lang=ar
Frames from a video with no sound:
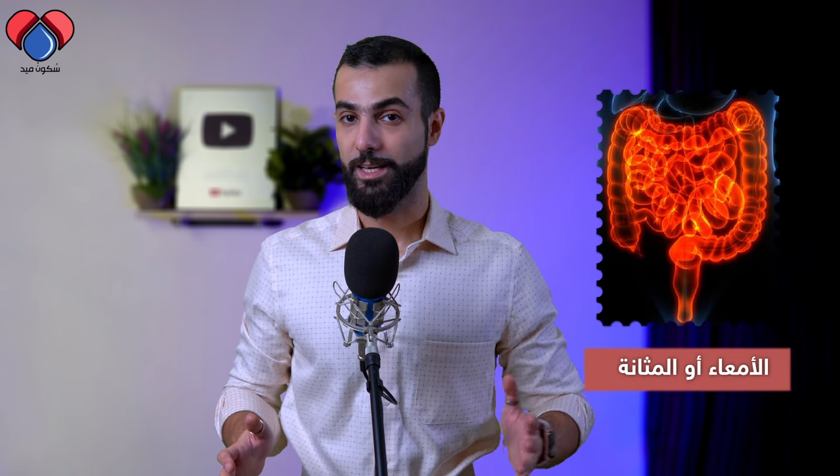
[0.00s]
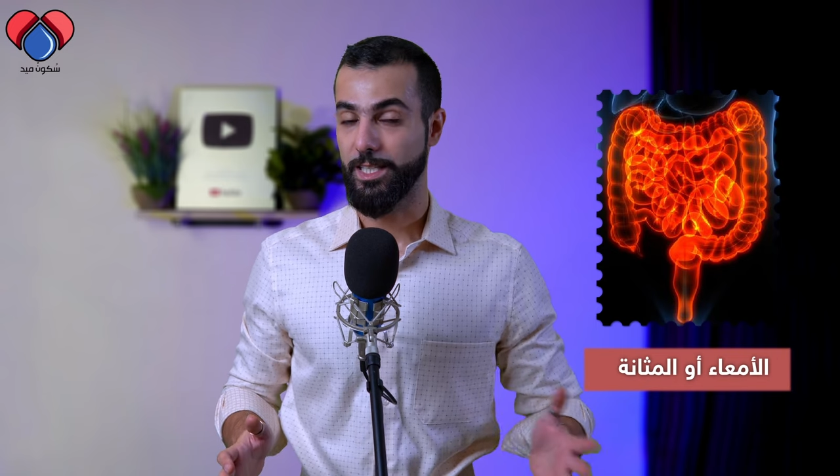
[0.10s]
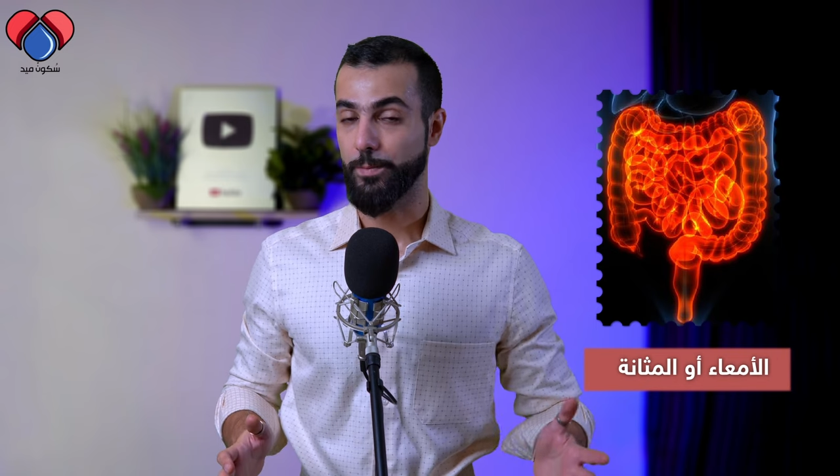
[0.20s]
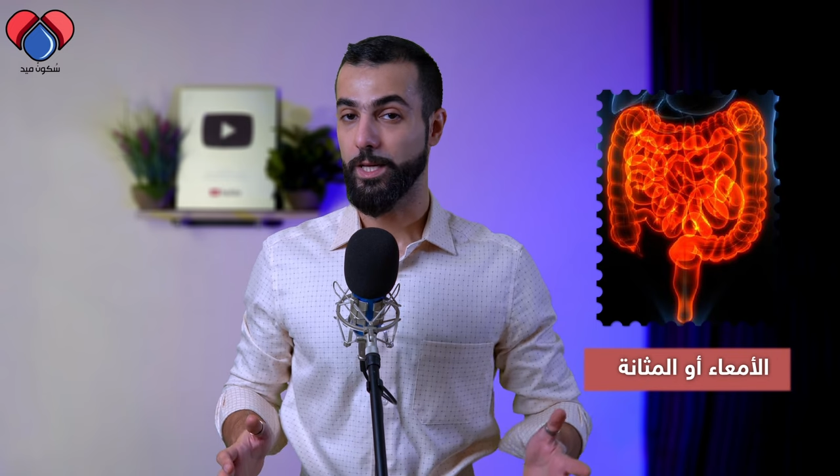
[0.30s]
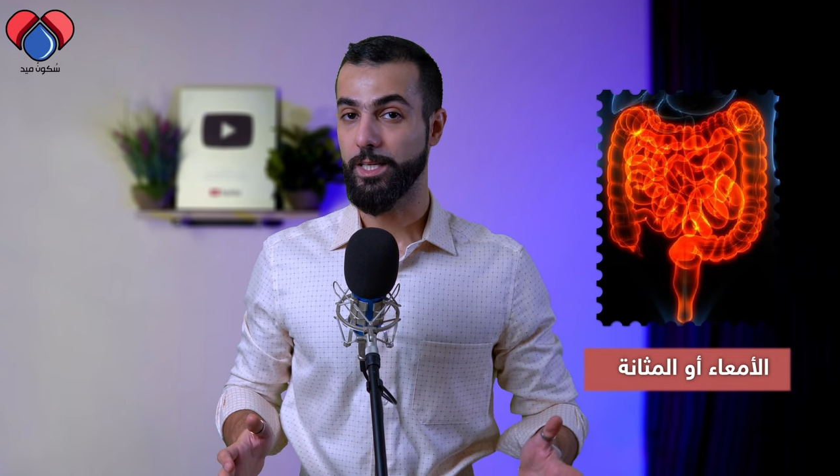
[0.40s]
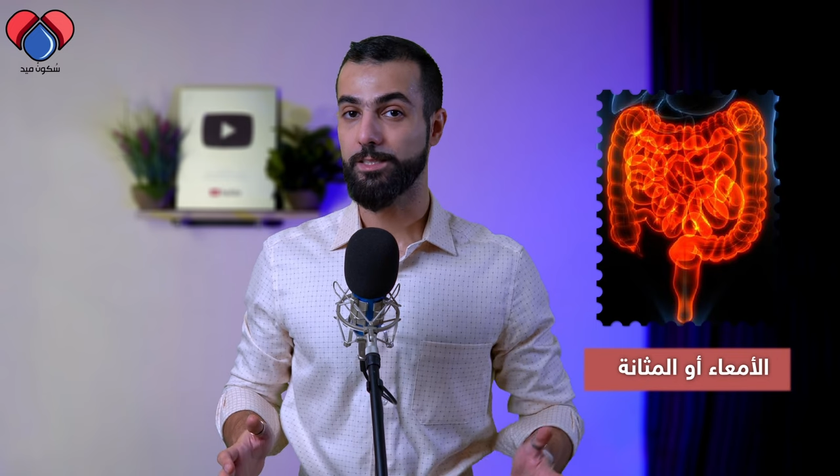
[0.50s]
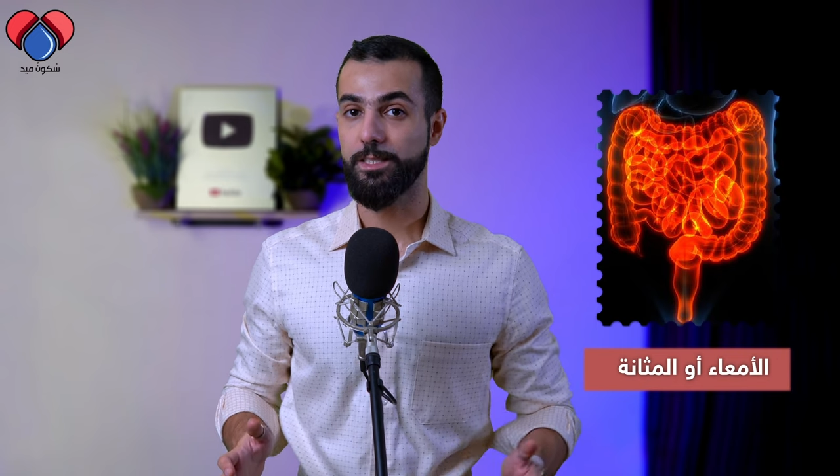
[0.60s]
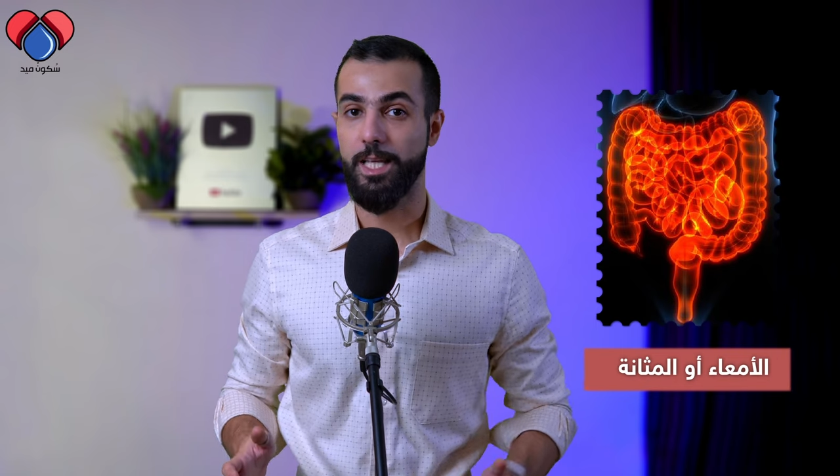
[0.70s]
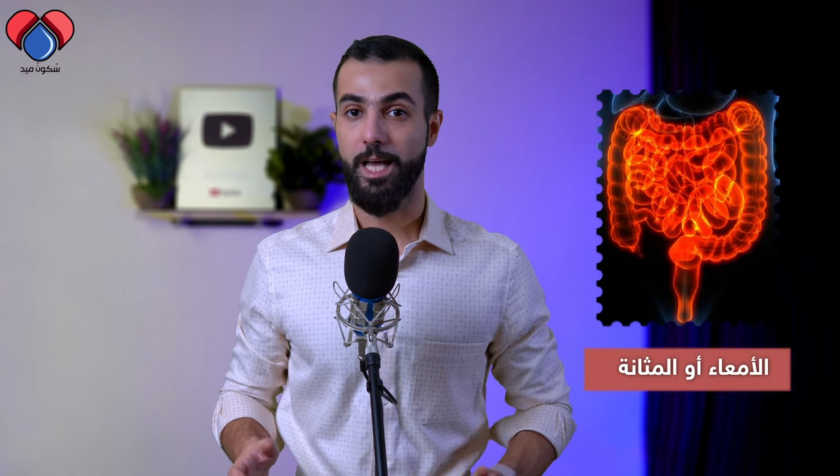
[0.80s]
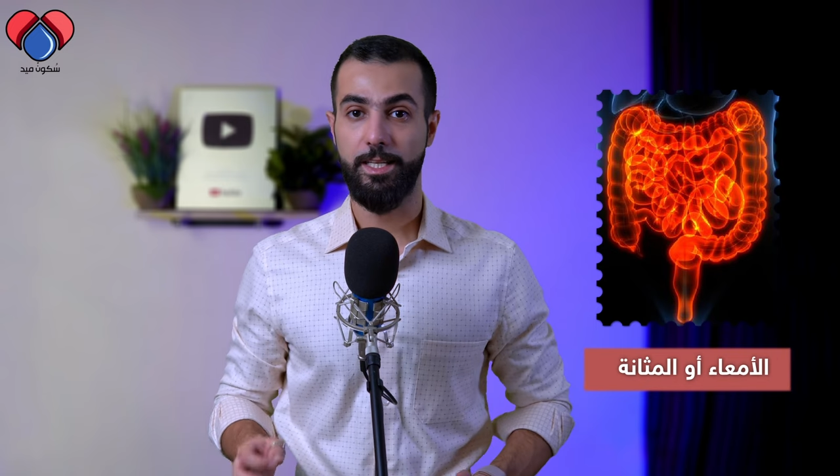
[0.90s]
التمارين
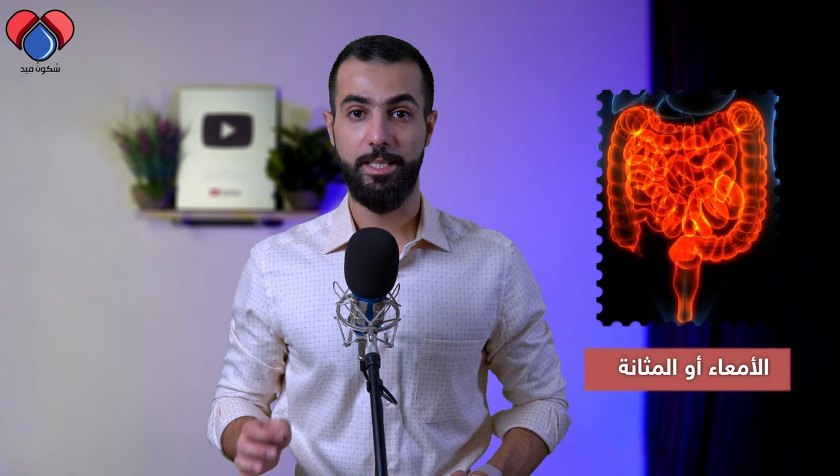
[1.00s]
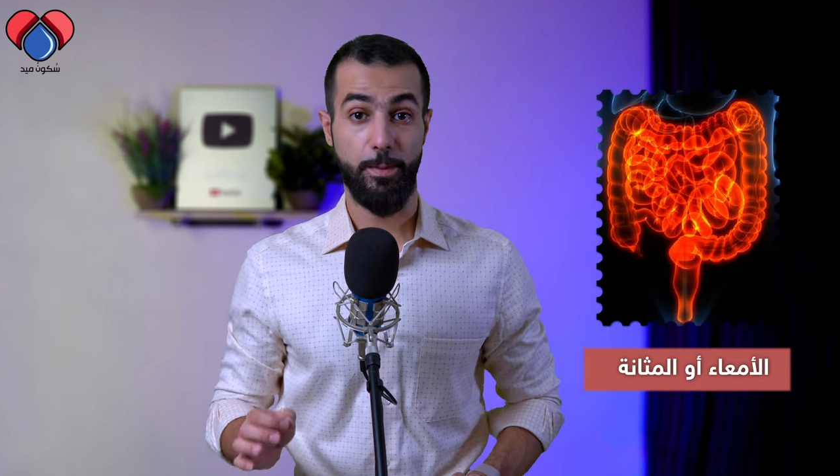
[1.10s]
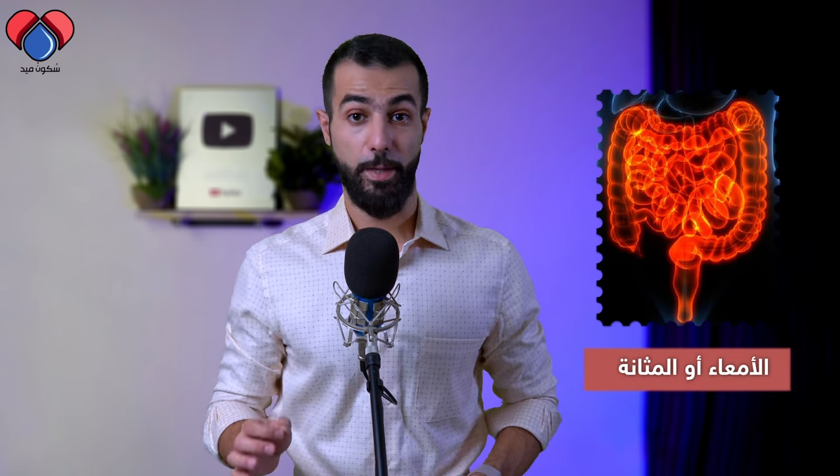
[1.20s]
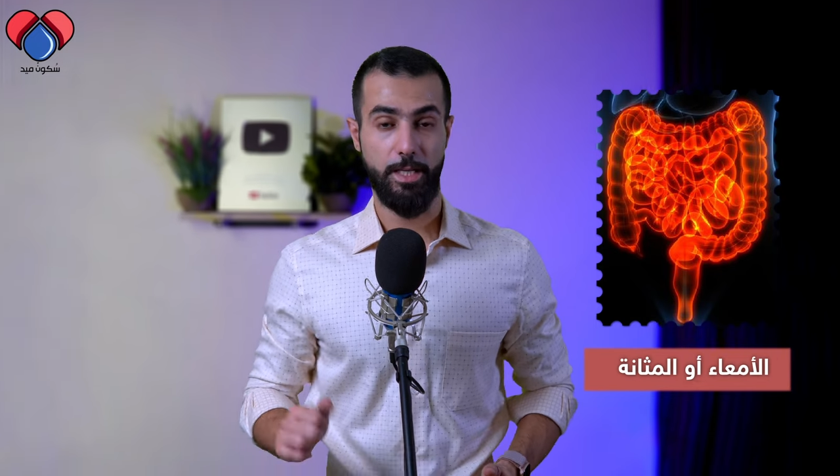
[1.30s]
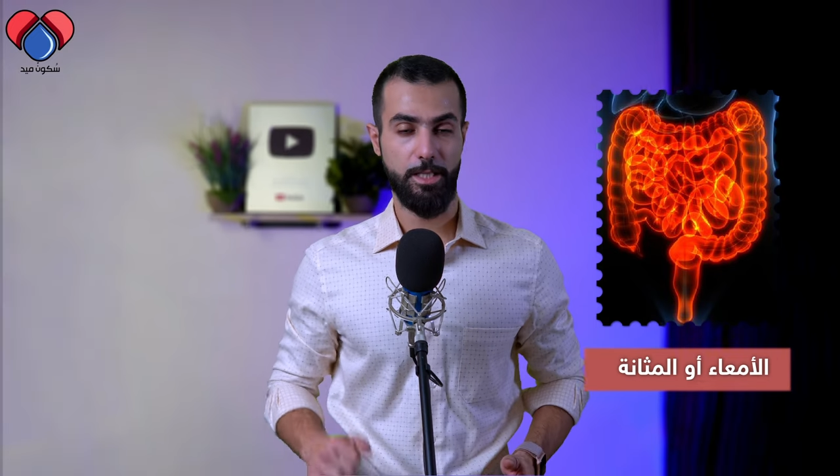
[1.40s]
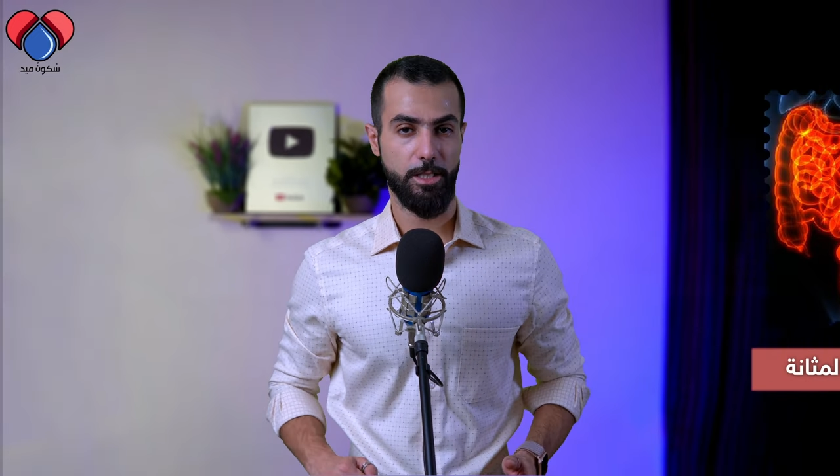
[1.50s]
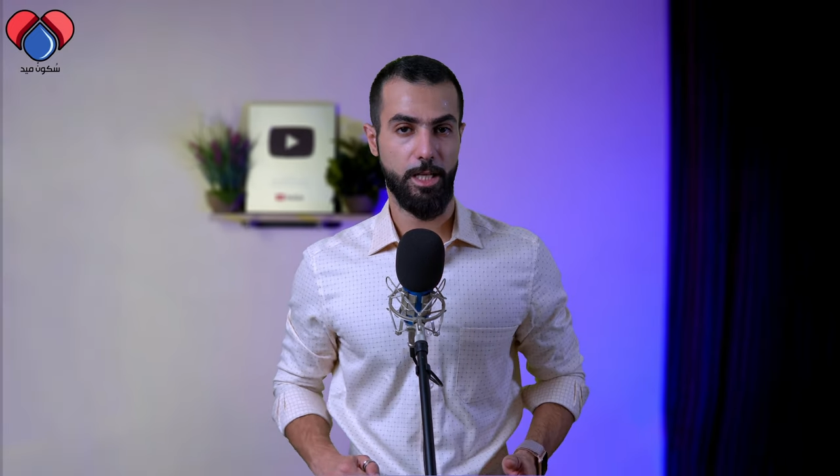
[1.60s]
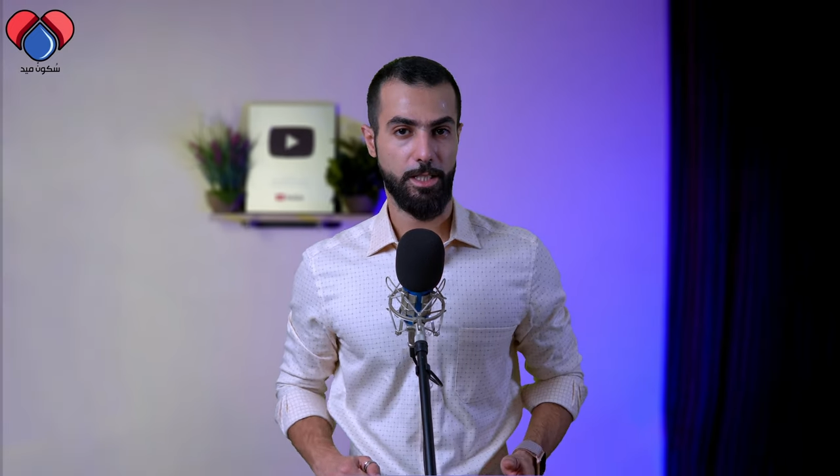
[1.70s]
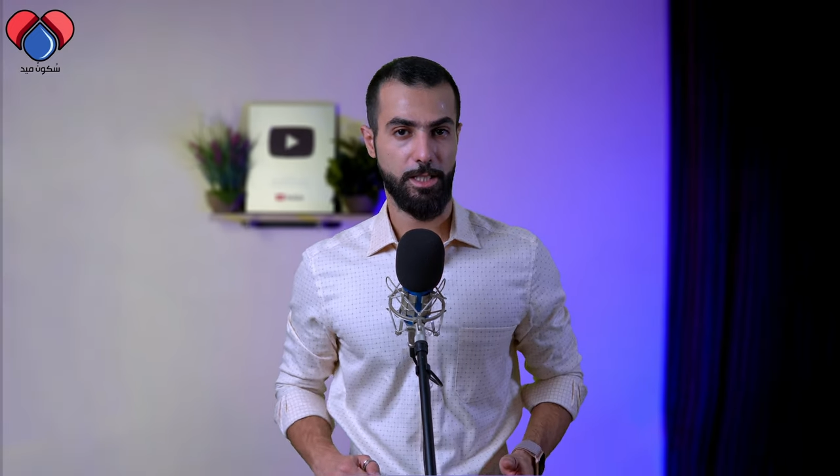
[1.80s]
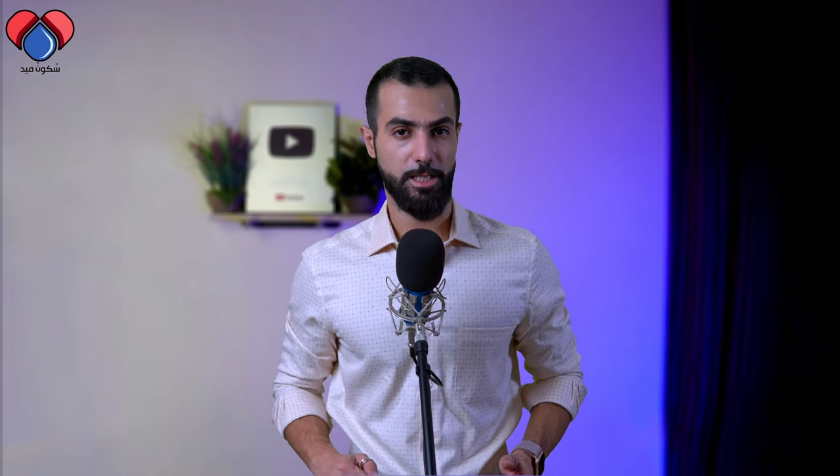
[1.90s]
التالية تمارين
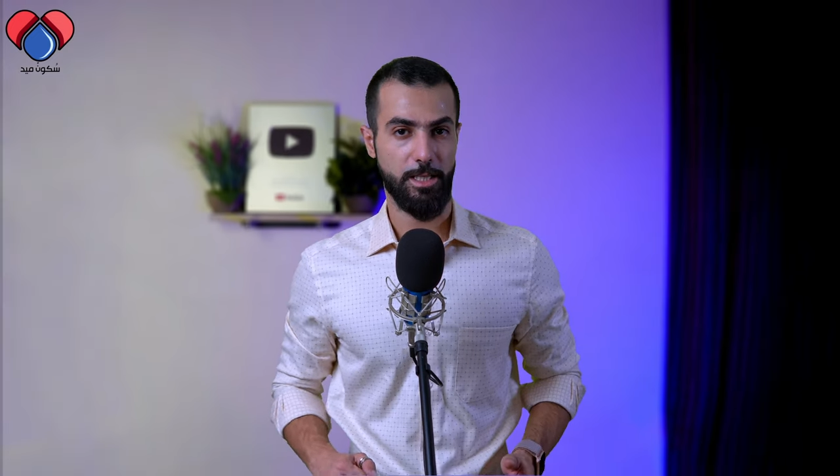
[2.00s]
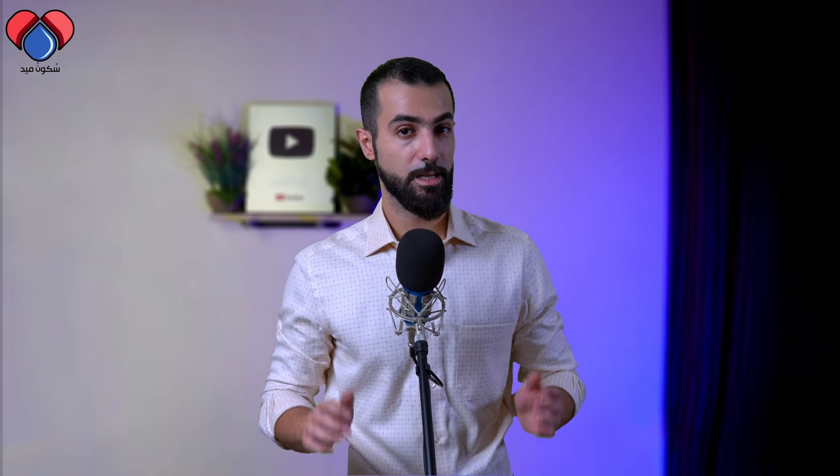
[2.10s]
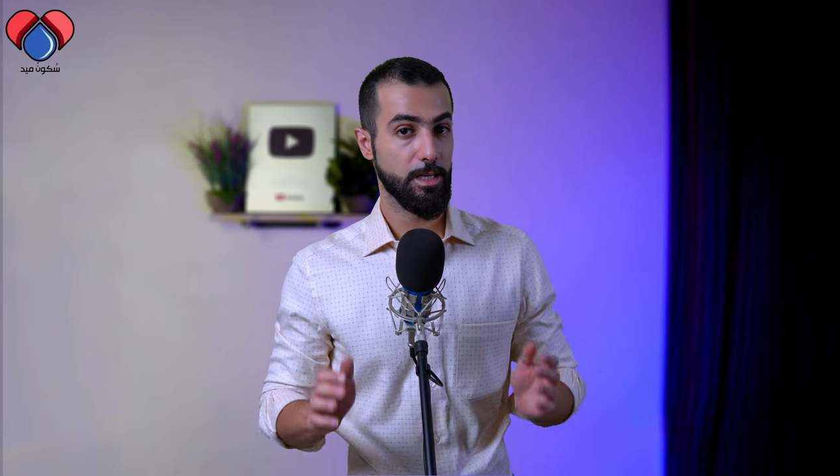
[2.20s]
علاجية